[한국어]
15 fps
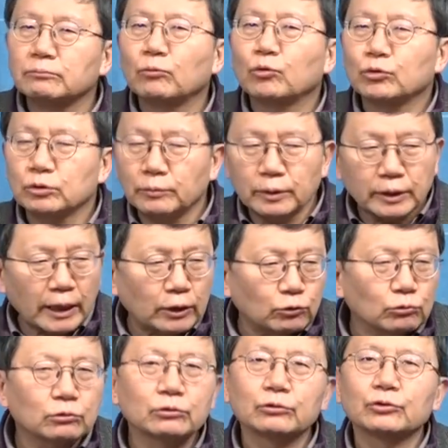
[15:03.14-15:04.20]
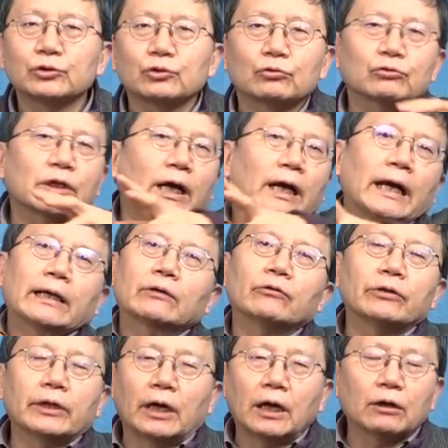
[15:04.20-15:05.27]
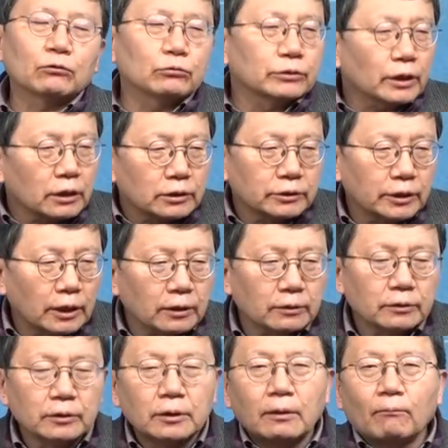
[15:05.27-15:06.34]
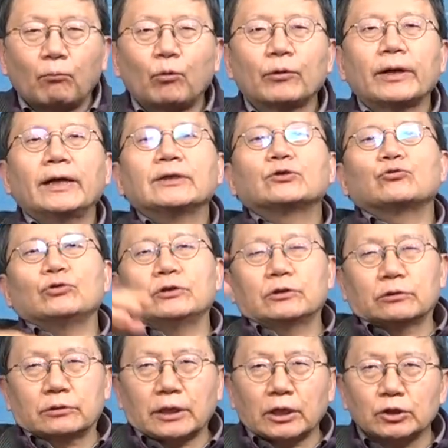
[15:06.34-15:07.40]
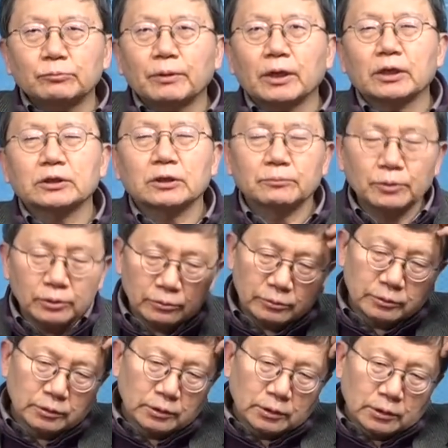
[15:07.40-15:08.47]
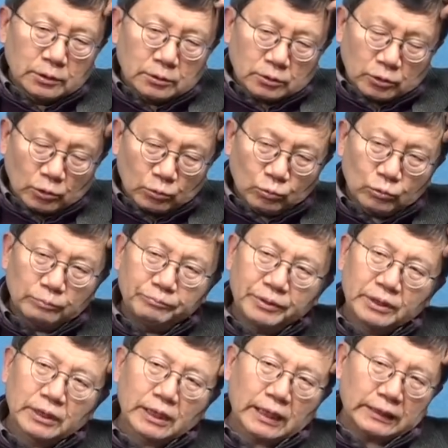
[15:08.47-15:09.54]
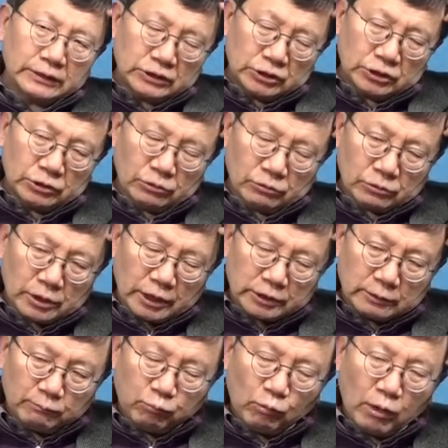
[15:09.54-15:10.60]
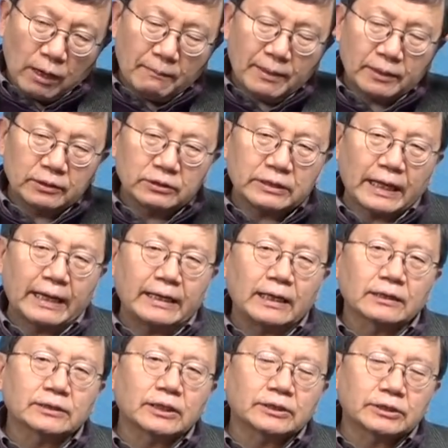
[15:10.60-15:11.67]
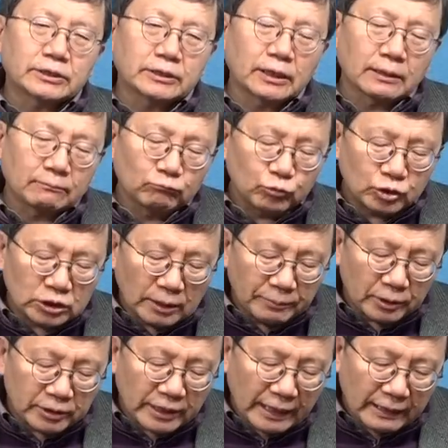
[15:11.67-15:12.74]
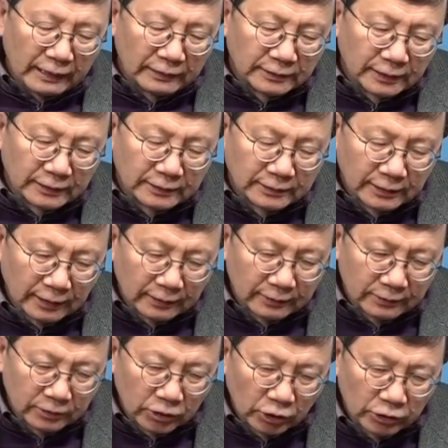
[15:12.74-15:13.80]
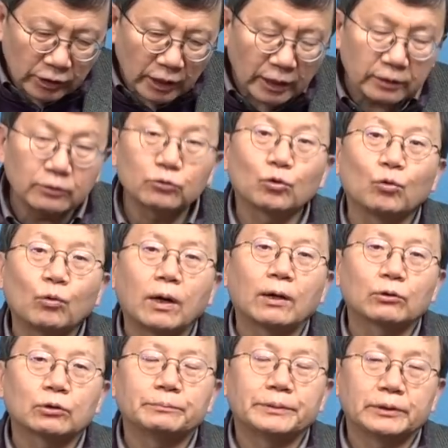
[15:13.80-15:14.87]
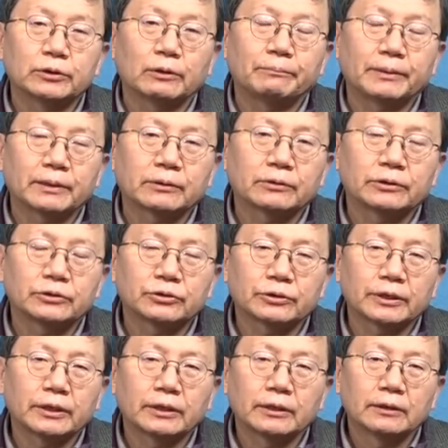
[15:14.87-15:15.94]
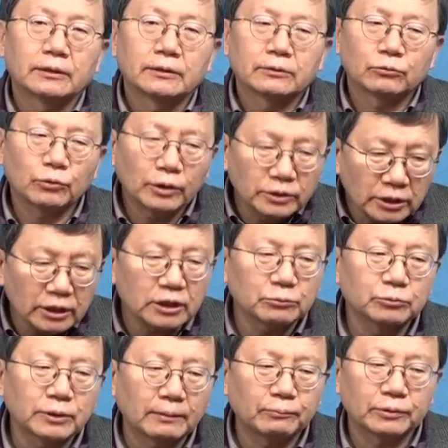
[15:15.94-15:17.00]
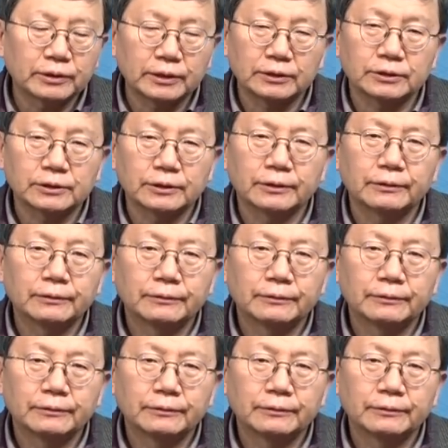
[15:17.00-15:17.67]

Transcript: 모르지만 대충 그 근처로 다 갈 거야 하고 그냥 그냥 보낼 수 있는, 다시 말하자면 결국은 민간 지역까지 포함하는 대량 살상, 무차별 대량 살상을 겨냥하는 노하우를 빌드업하는 거예요, 저게. 굉장히 기분 나쁜 케이스예요.